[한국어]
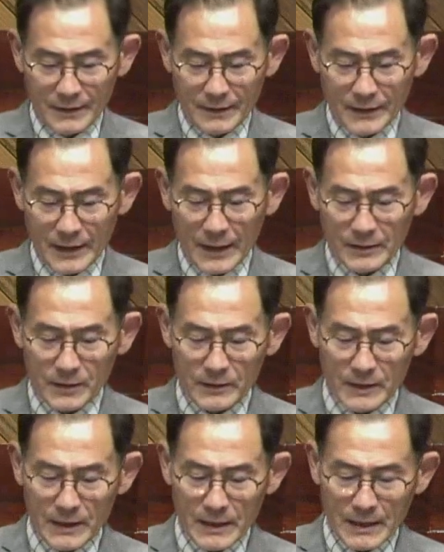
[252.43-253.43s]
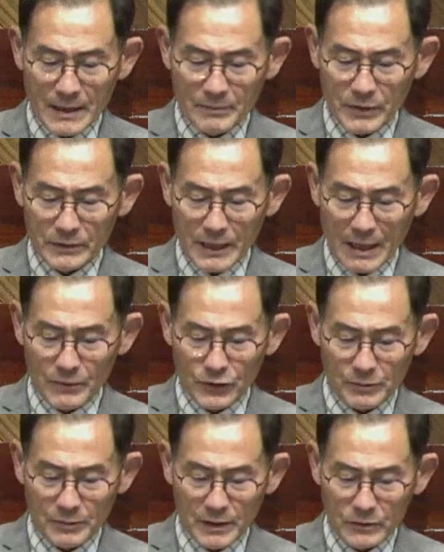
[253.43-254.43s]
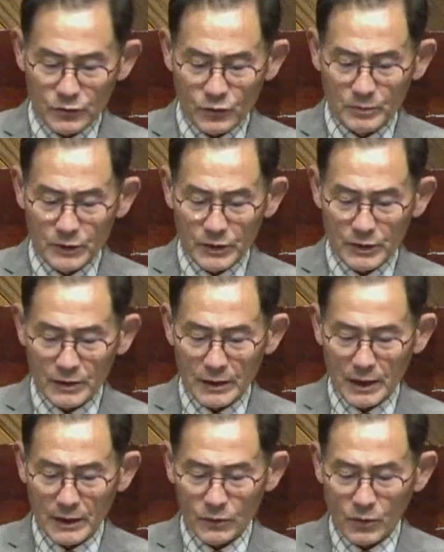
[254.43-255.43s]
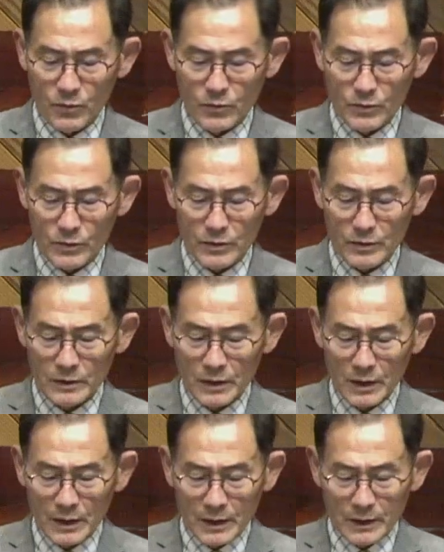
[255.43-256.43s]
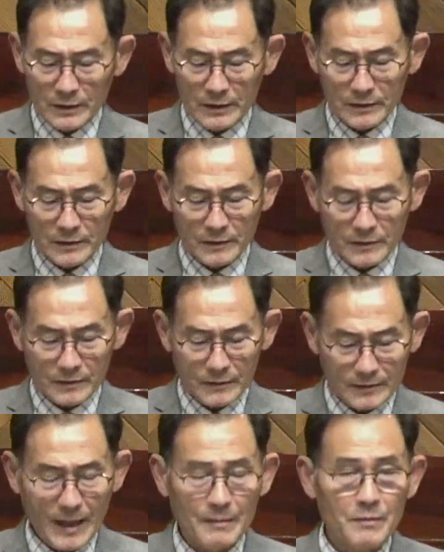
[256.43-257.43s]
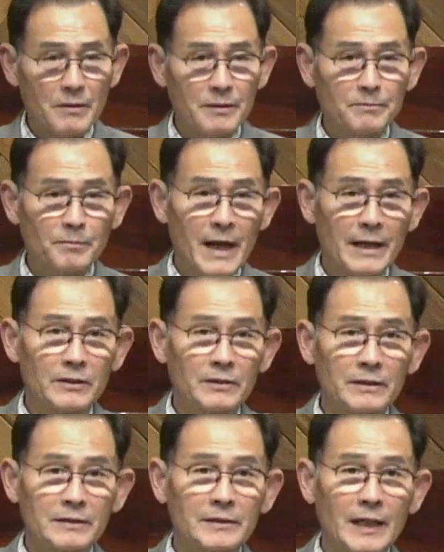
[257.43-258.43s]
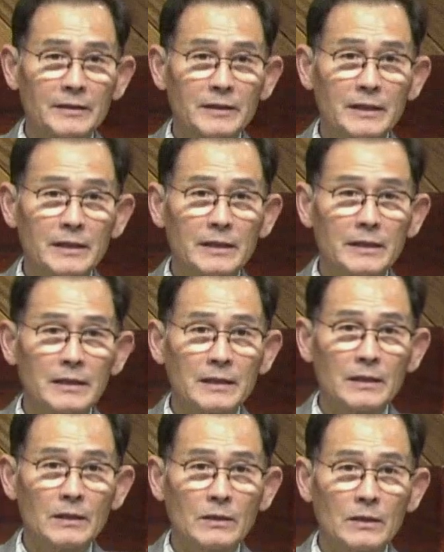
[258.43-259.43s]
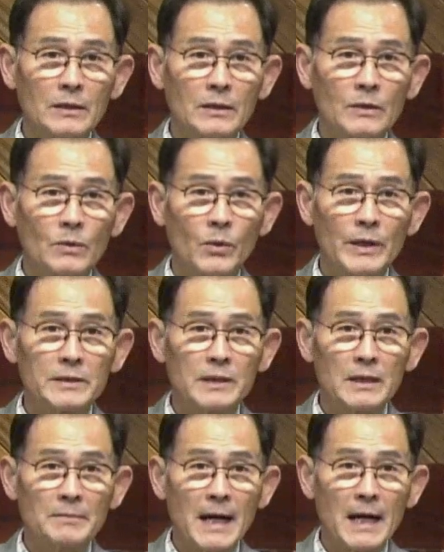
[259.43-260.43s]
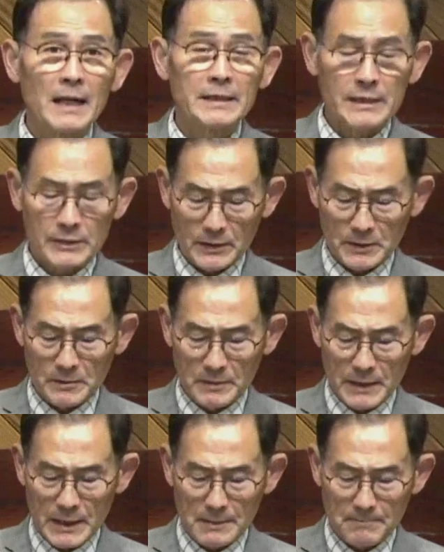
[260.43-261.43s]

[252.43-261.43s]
켄터키에 한번 가보시면 중부 지역에 동굴을 탐험하던 자들이 오래전에 많이 있었습니다.